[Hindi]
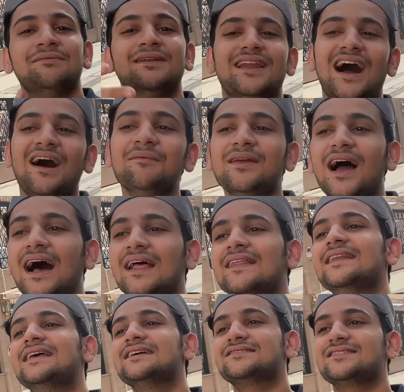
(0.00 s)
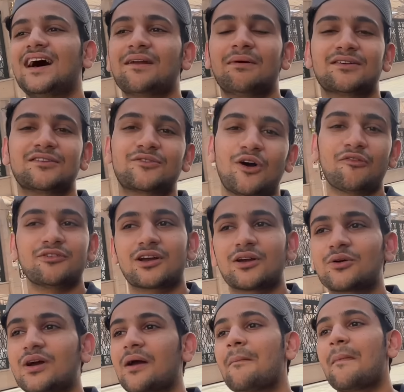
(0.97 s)
भी नाम याद नहीं है स्टार बक्स की कॉफी
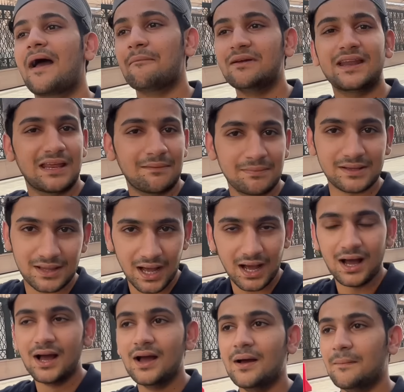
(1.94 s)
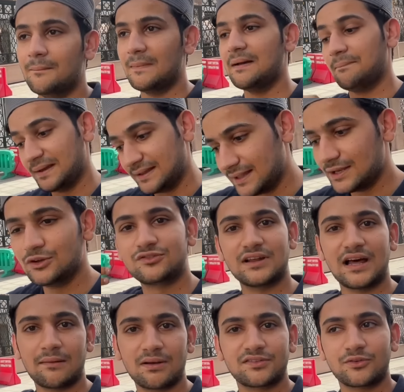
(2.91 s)
क्योंकि मैं भी नहीं पीता मैं पीता ही नहीं
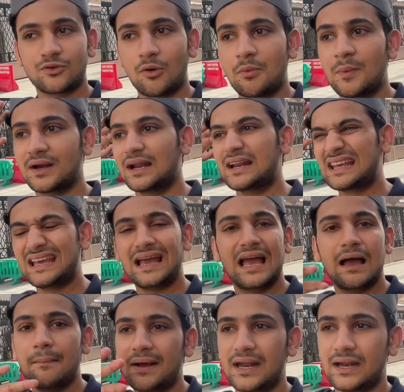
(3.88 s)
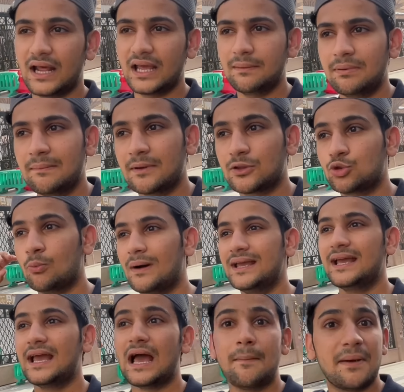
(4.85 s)
स्टार बक्स की कॉफी में टर्की गया मैंने नहीं पी मैं दुबई
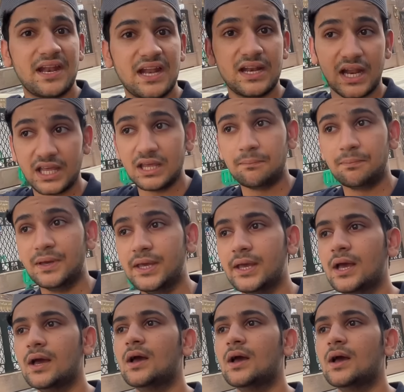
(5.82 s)
गया मैंने नहीं पी